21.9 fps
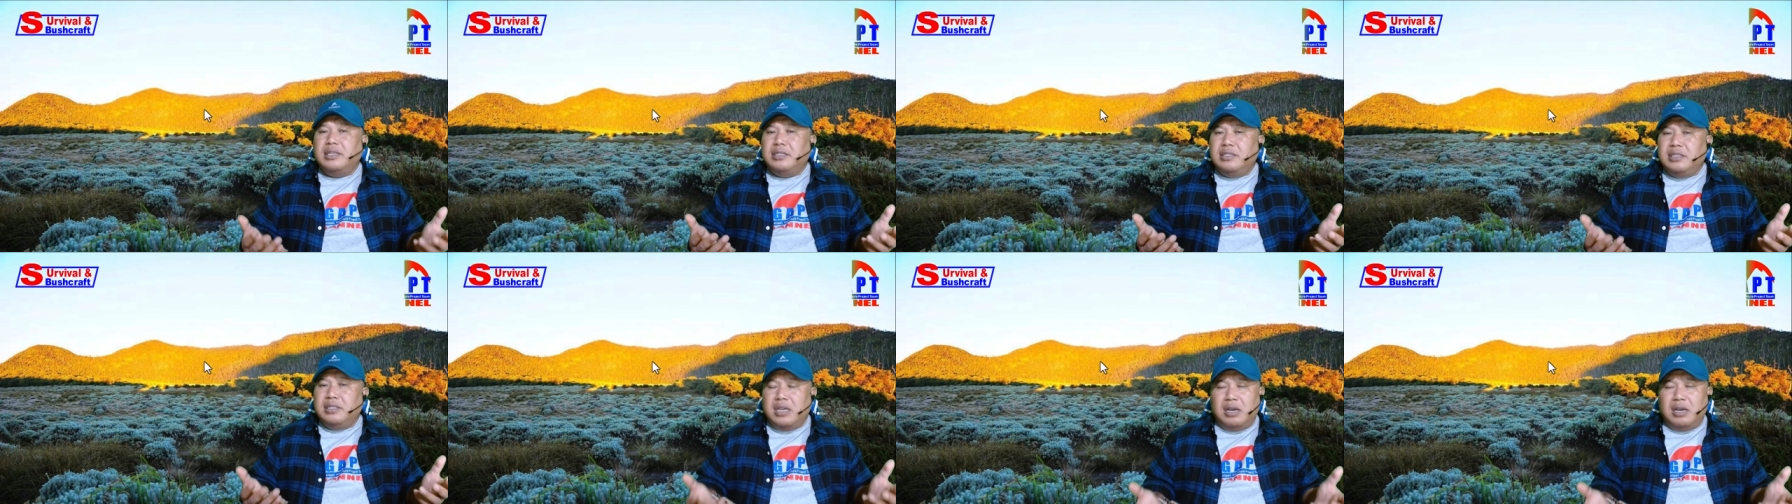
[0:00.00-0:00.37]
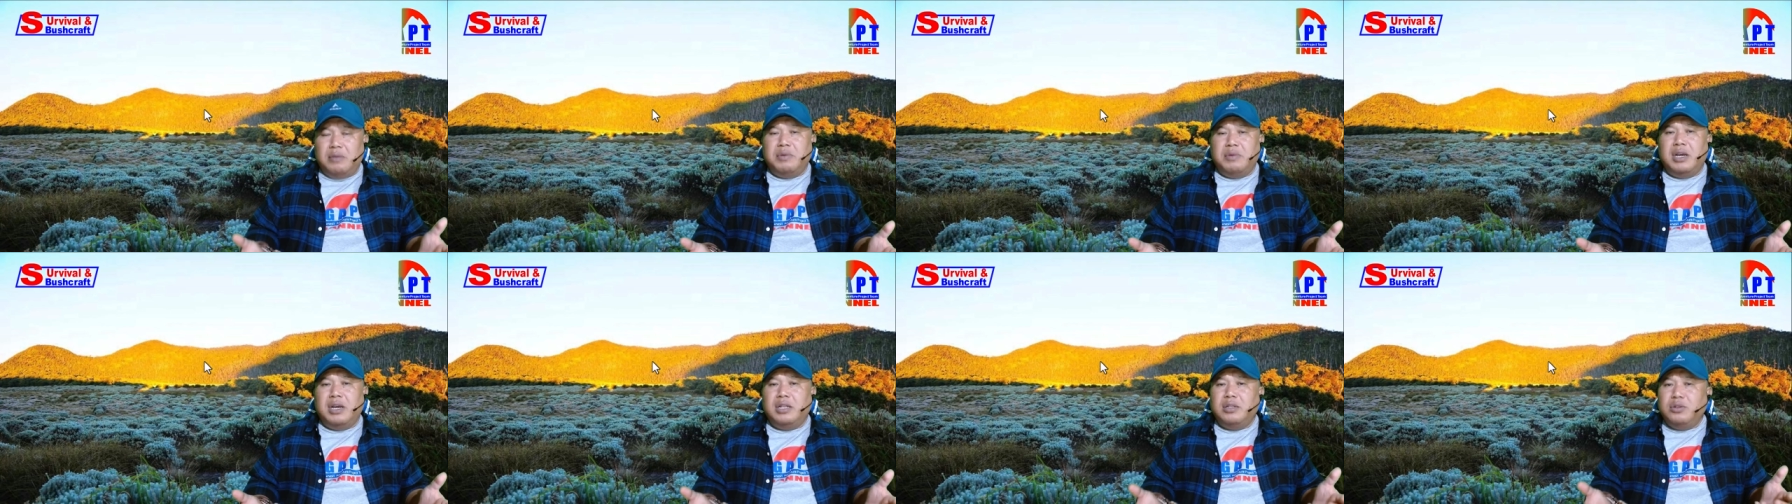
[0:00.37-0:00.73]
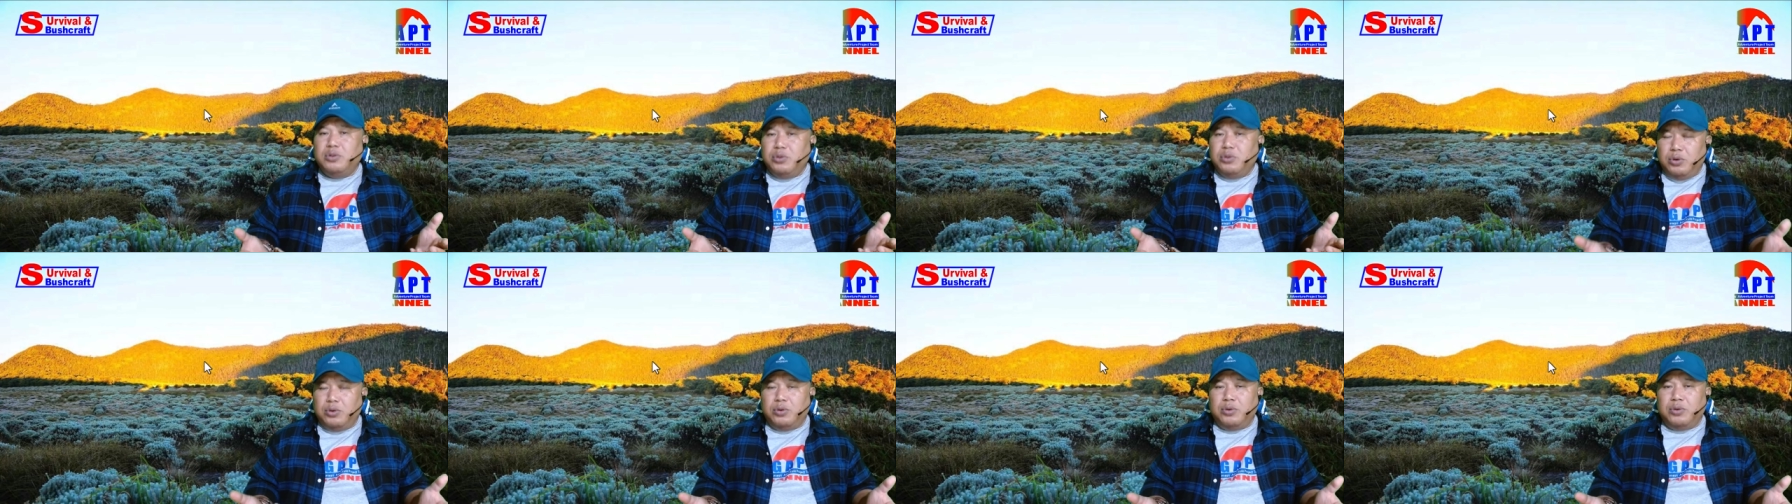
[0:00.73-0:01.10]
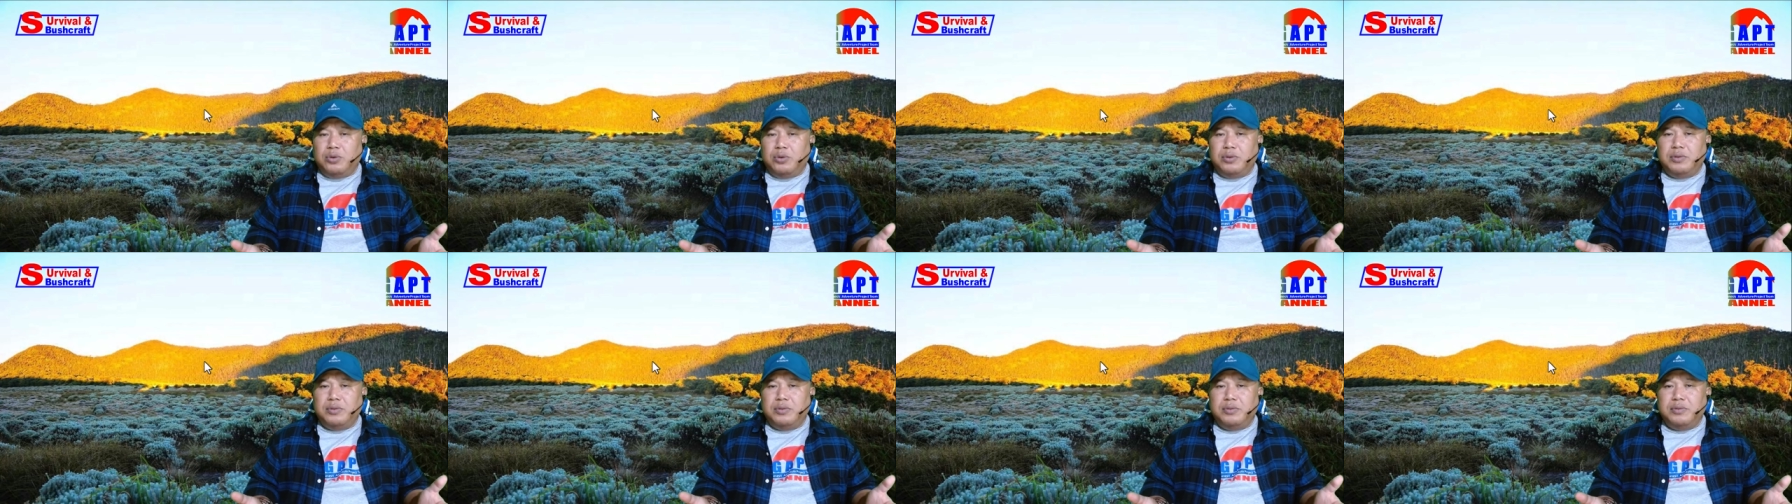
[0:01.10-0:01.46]
zaman dulu.
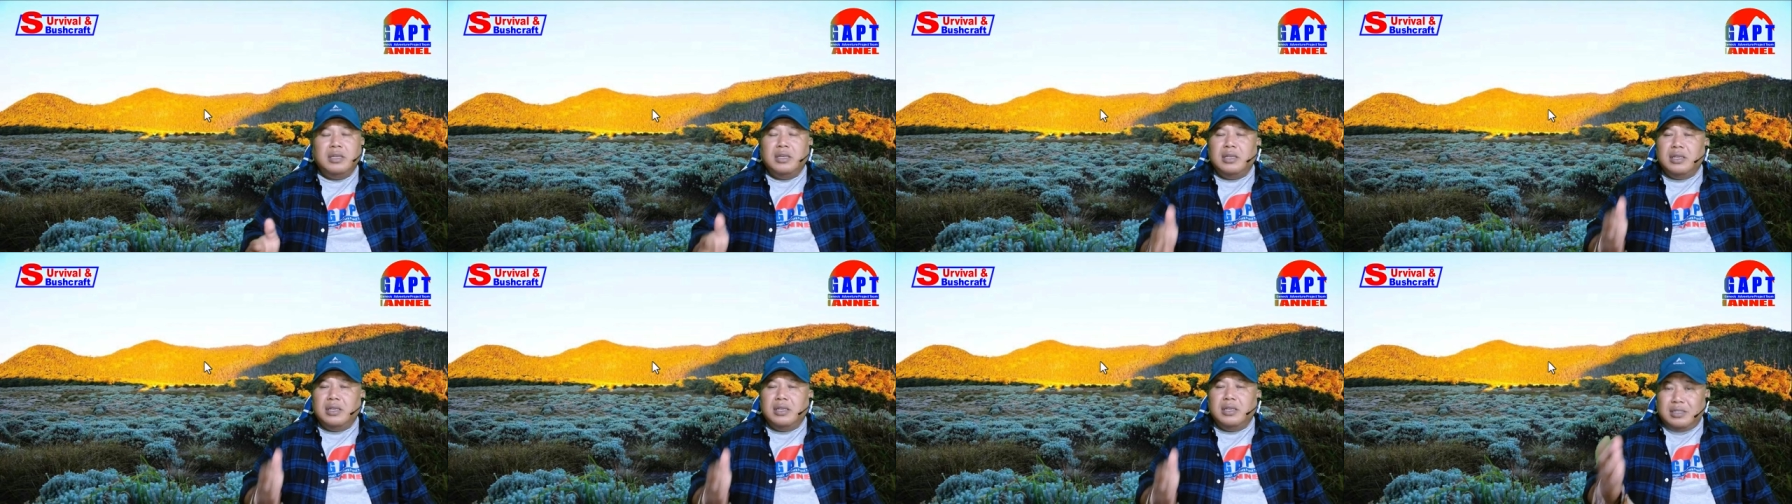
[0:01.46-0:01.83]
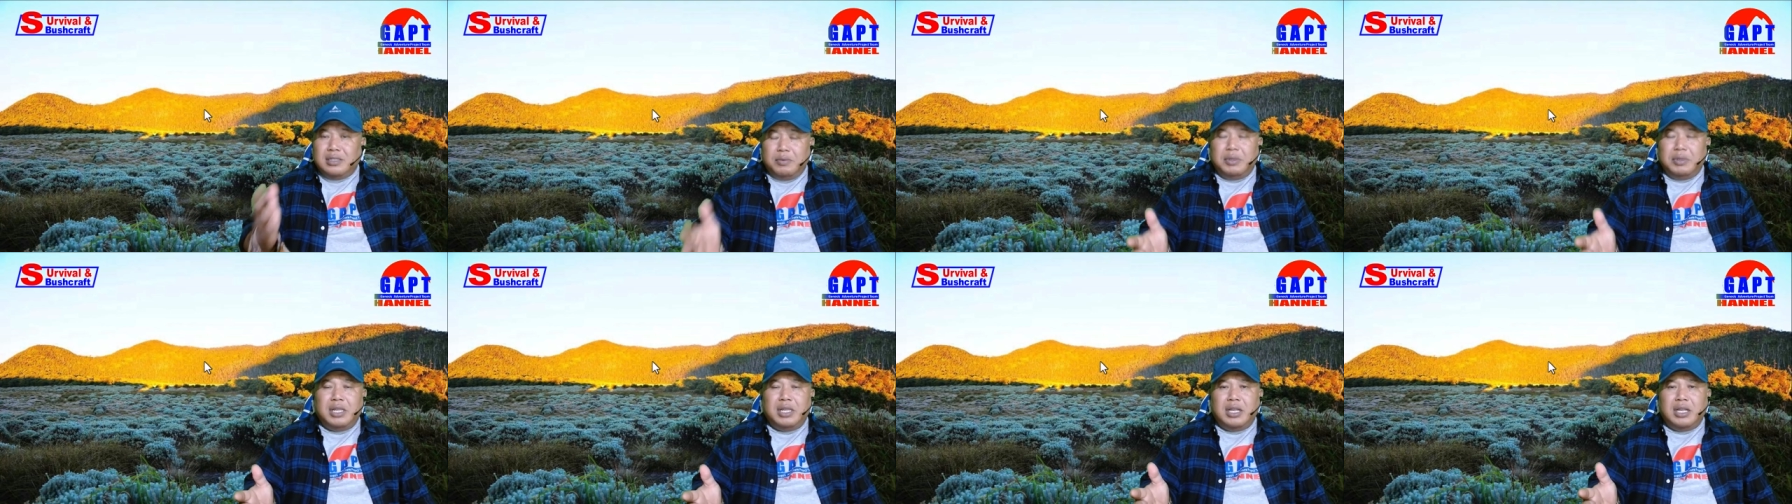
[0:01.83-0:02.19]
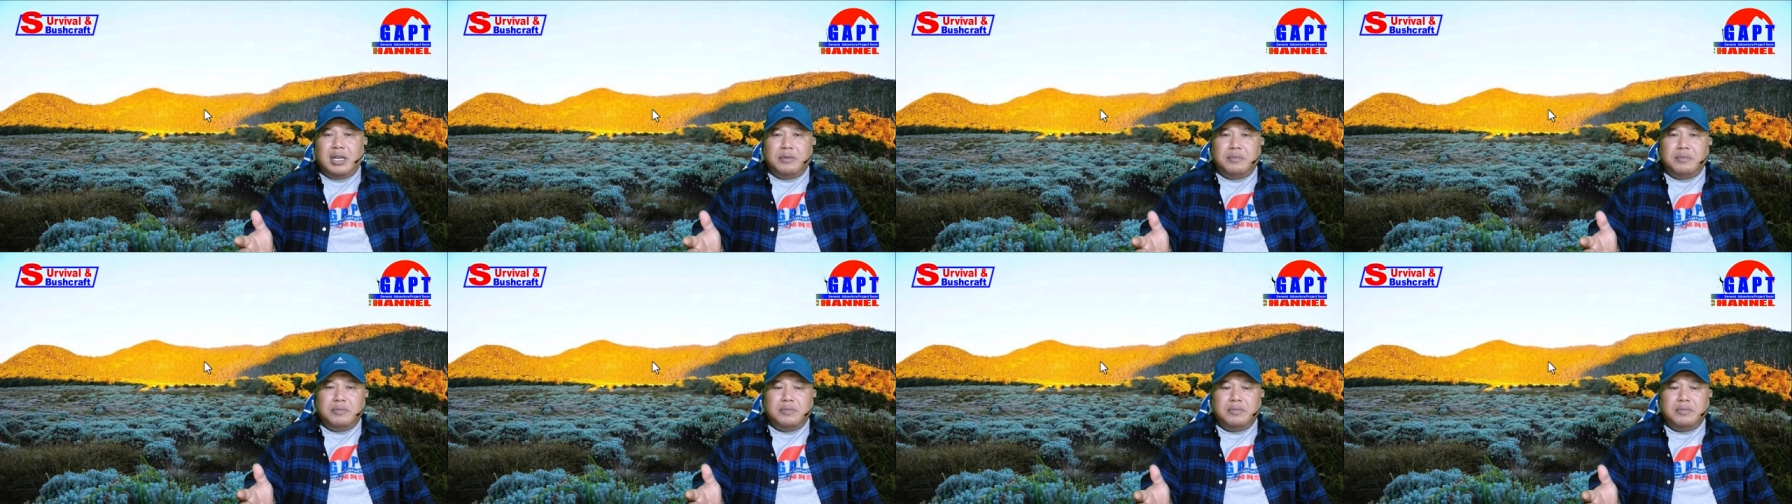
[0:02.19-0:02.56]
Sebab alam,